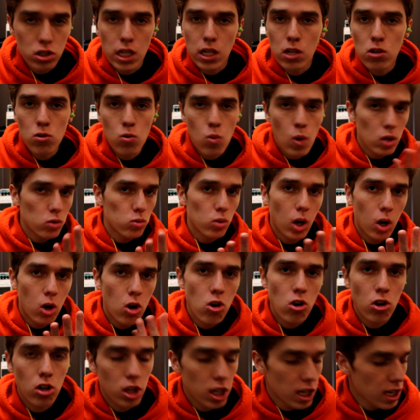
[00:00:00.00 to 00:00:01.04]
tengo cuatro
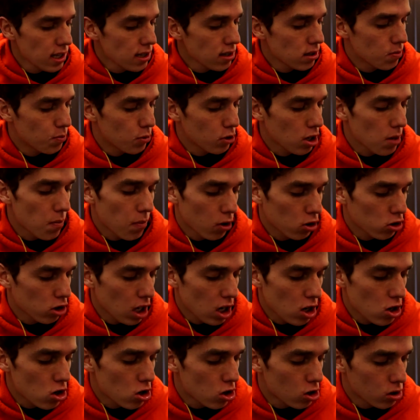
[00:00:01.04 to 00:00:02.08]
acordes, por ejemplo,
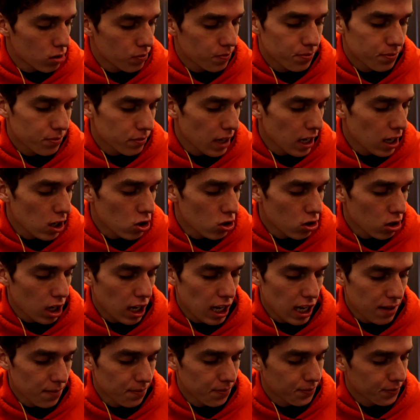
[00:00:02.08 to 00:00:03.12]
tengo, tengo
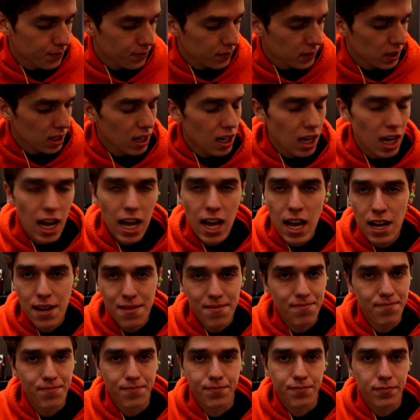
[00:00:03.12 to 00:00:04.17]
re,
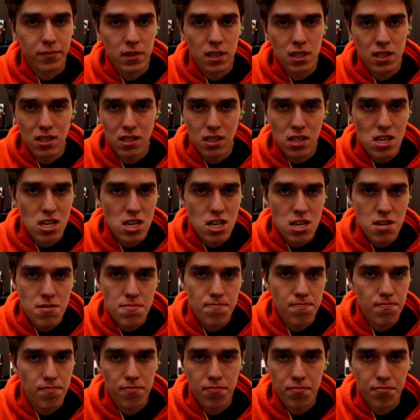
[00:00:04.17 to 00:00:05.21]
la, si,
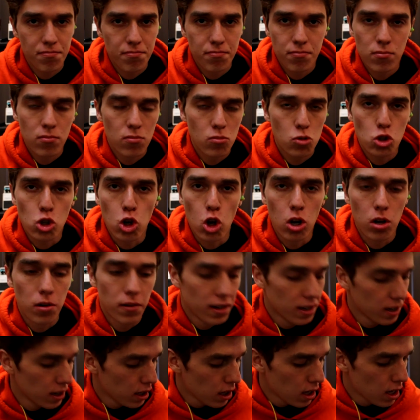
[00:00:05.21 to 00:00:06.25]
sol.
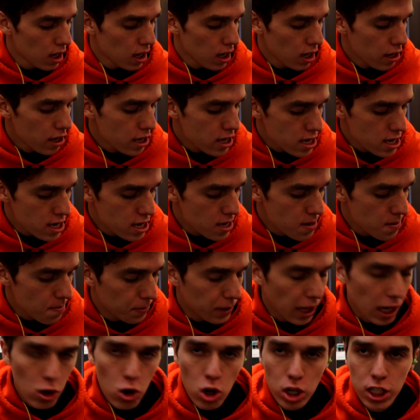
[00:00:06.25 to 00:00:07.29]
Y
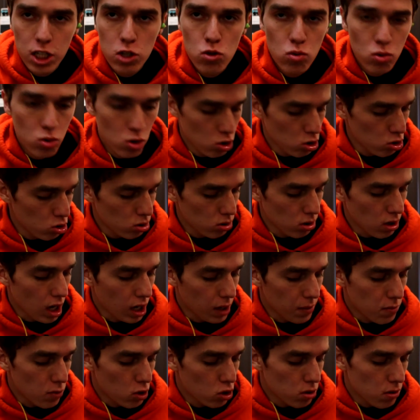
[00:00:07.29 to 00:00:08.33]
tengo aquí unos
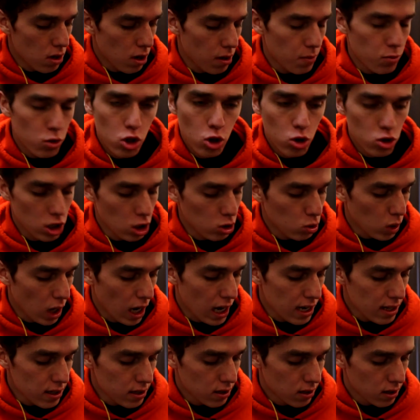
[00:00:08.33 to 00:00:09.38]
armónicos
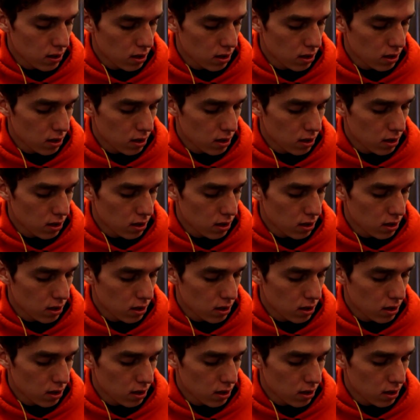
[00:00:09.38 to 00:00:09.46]
naturales.